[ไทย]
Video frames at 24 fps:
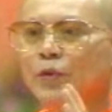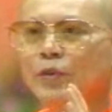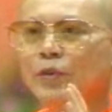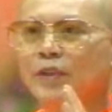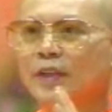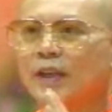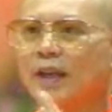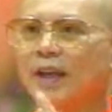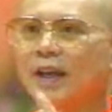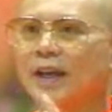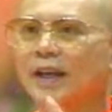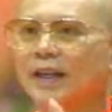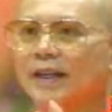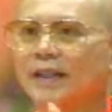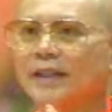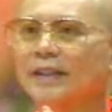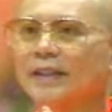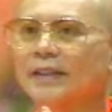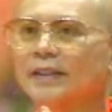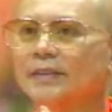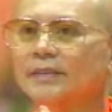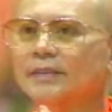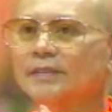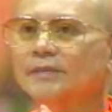ทุกอย่าง
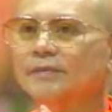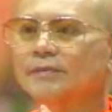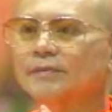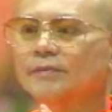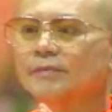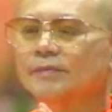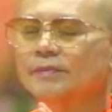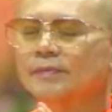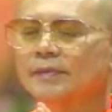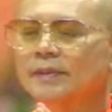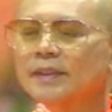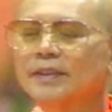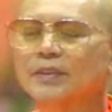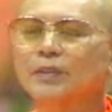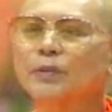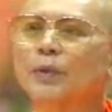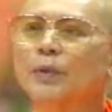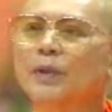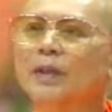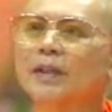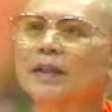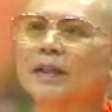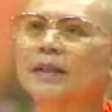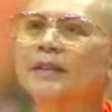เนี่ยได้
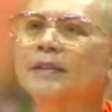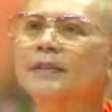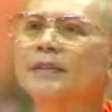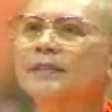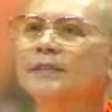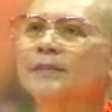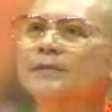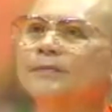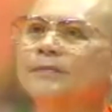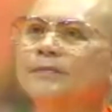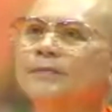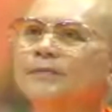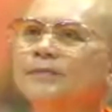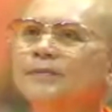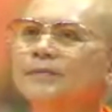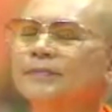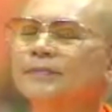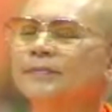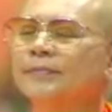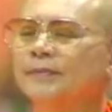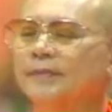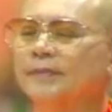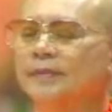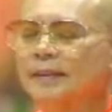ส่วนเลย
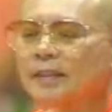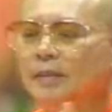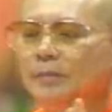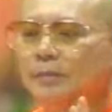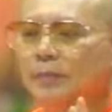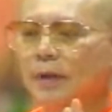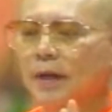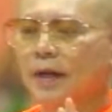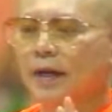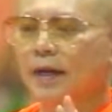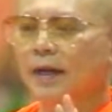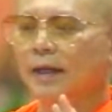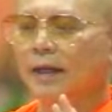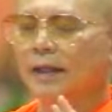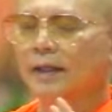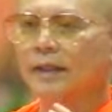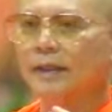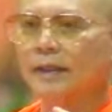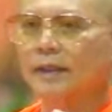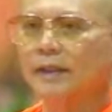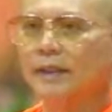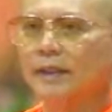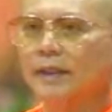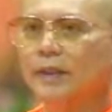หน้าผาก
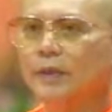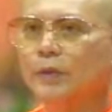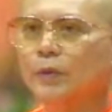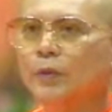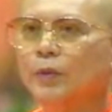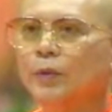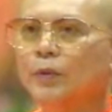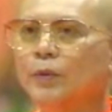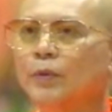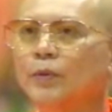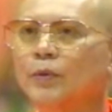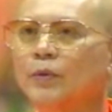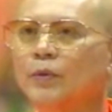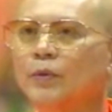คิ้ว